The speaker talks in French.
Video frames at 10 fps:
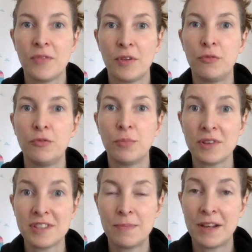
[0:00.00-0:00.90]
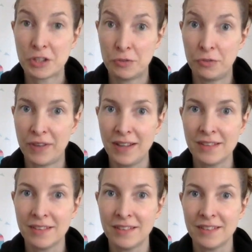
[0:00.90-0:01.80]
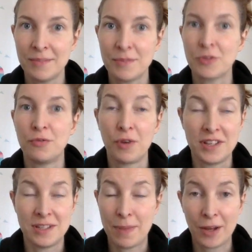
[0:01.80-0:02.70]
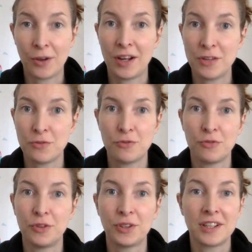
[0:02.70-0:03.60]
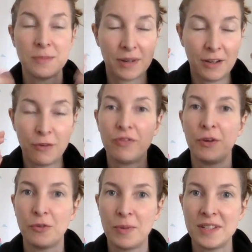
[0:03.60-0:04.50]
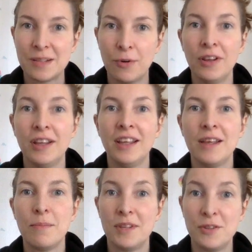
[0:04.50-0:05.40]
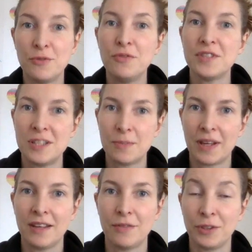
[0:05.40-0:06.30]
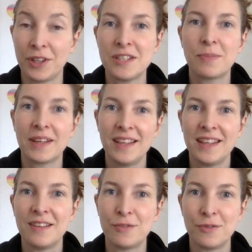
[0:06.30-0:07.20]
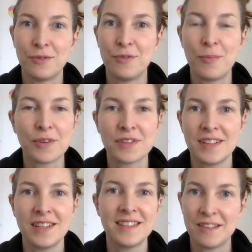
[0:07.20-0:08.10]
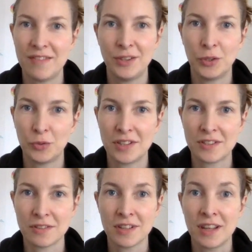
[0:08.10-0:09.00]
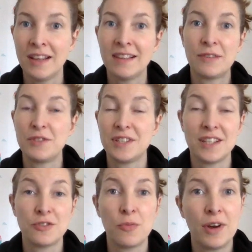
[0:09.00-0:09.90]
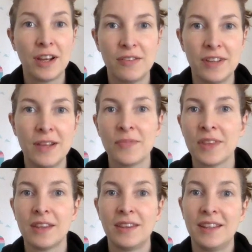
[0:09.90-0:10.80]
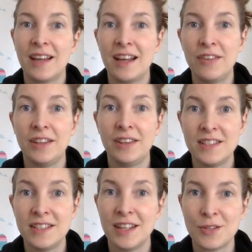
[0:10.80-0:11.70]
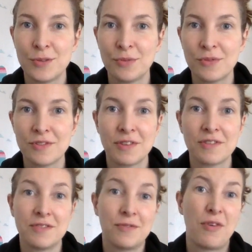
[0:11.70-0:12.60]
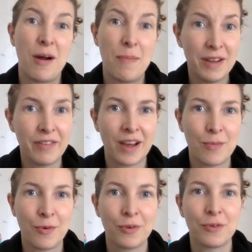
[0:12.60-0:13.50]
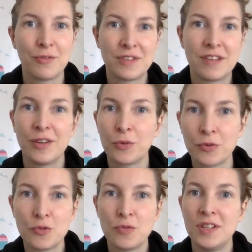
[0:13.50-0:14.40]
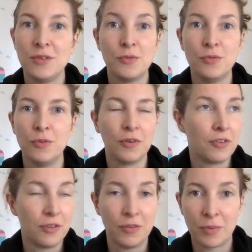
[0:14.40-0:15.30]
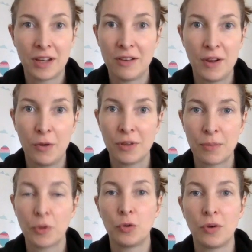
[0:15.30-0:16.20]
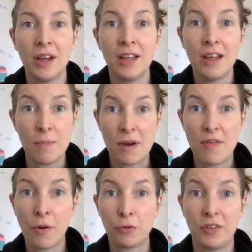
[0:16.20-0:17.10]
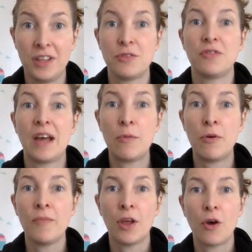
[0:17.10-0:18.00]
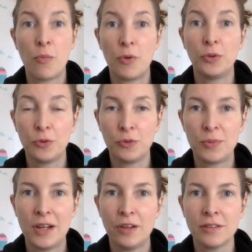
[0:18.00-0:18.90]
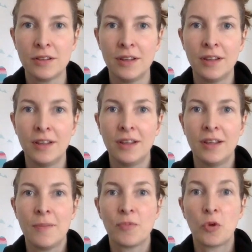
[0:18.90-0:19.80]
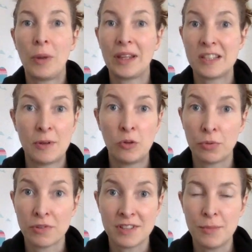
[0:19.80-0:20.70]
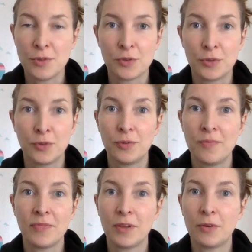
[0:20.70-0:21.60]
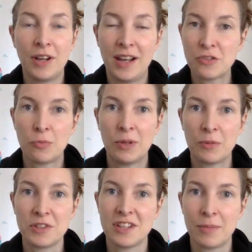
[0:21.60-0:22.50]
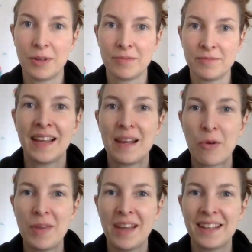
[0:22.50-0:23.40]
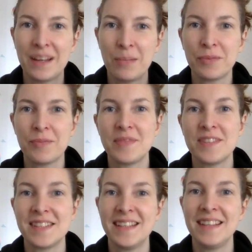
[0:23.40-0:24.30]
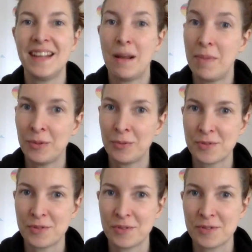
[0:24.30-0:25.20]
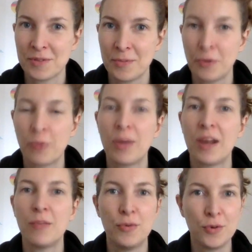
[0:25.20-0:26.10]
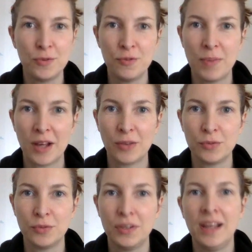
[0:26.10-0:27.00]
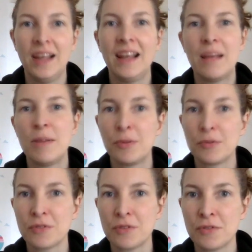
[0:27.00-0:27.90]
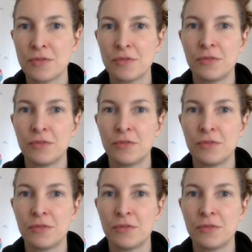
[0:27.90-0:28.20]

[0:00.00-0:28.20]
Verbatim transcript: vous ne pensez pas à ce que vous faites, puisque vous connaissez par cœur la chose, donc votre esprit le fait automatiquement, mais du coup vos esprits, votre esprit et vos, pensées s'évadent dans tous les sens. Ça vous est déjà sûrement arrivé d'être arrivé à une destination sans vous rappeler vraiment que vous avez conduit ou euh, pris le vélo, n'importe quoi. Parfois, quand on fait les choses vraiment en mode autopilote, on maîtrise pas nos pensées parce que on les laisse complètement s'échapper. La première étape, c'est la pleine conscience. On en parle beaucoup partout. La pleine conscience,